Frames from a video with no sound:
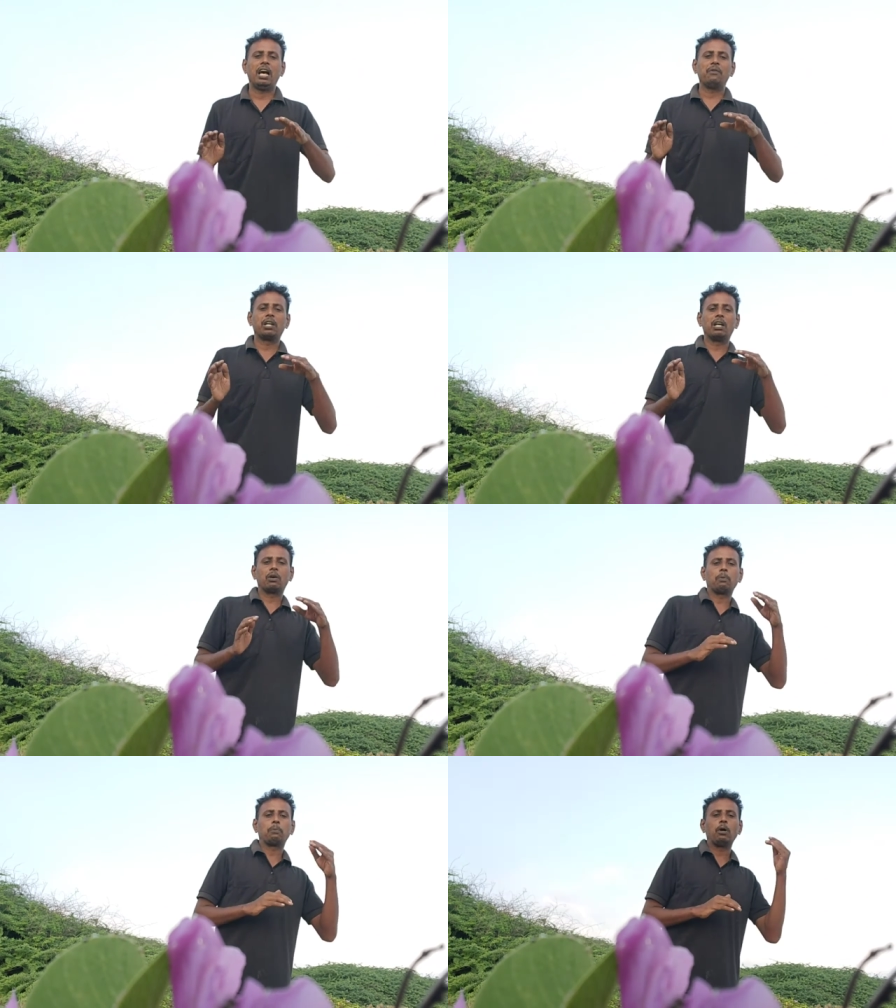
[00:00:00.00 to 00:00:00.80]
அவங்கள
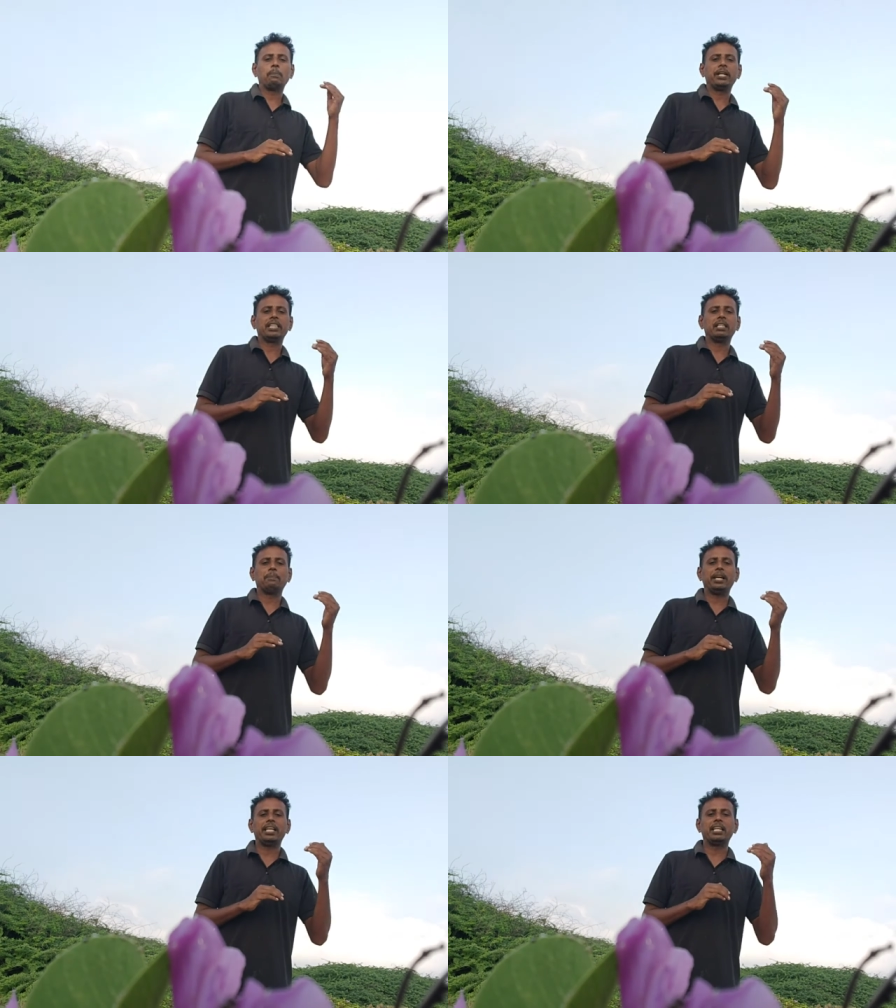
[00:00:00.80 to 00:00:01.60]
ஃபோன் பண்ணி இந்த
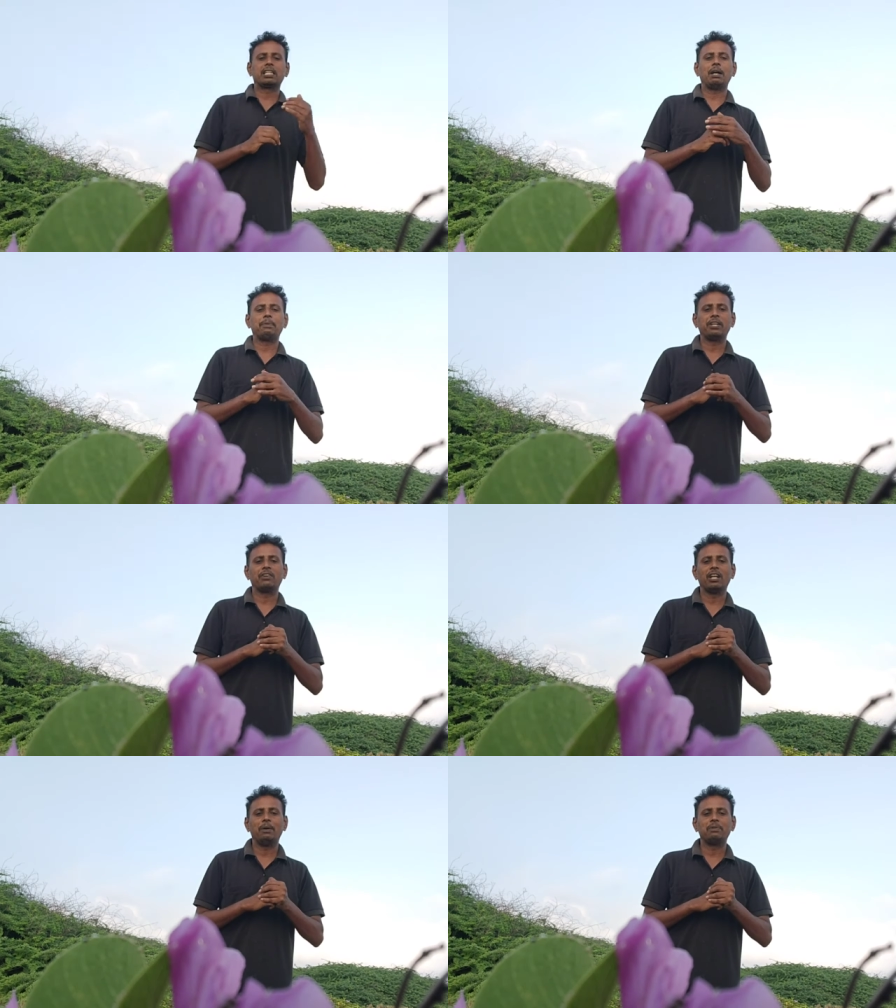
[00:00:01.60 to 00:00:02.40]
மாதிரி இருக்க
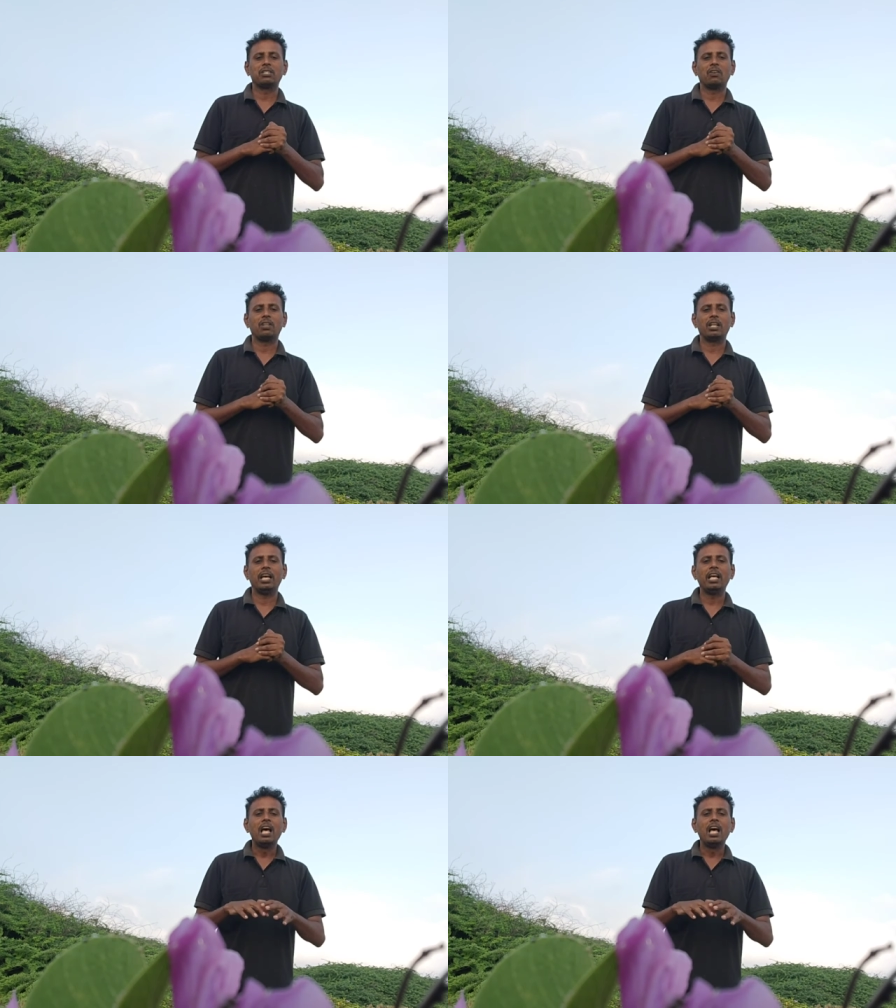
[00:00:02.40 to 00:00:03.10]
பெரியவங்களை அப்படின்னு சொன்ன உடனே